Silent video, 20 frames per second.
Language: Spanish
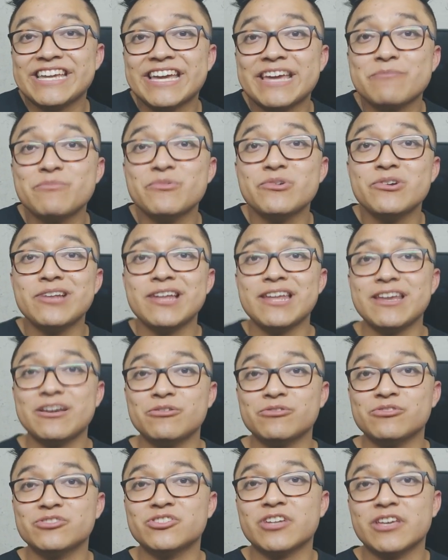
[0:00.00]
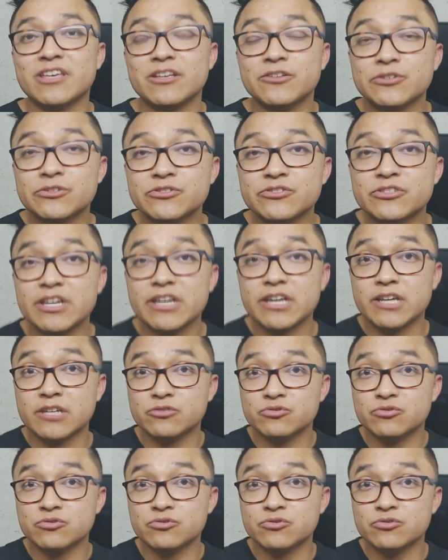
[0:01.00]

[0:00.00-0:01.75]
llegue muy lejos quedándose